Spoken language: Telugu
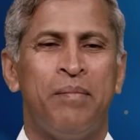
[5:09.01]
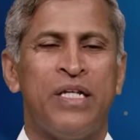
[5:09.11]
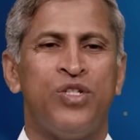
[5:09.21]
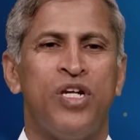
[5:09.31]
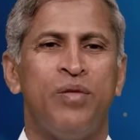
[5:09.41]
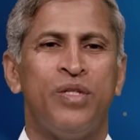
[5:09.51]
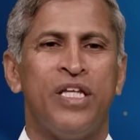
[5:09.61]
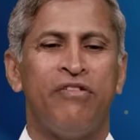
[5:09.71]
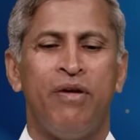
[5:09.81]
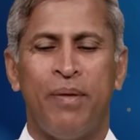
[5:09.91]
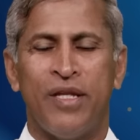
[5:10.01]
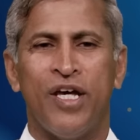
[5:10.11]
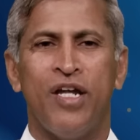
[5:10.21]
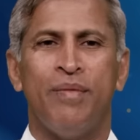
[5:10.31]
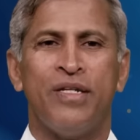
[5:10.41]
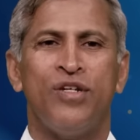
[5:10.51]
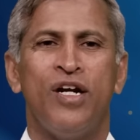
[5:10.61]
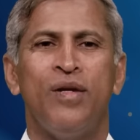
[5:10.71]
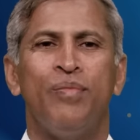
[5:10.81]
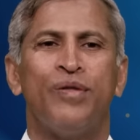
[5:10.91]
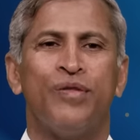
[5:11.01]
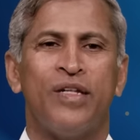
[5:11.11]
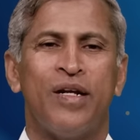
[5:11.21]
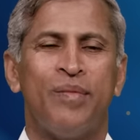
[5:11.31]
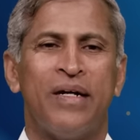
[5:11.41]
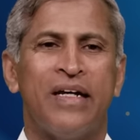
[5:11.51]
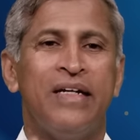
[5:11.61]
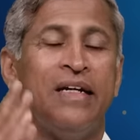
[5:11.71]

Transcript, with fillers: పద్దెనిమిది ఇరవై పదిహేను మధ్యలో వెళ్ళిపోతుంది అనమాట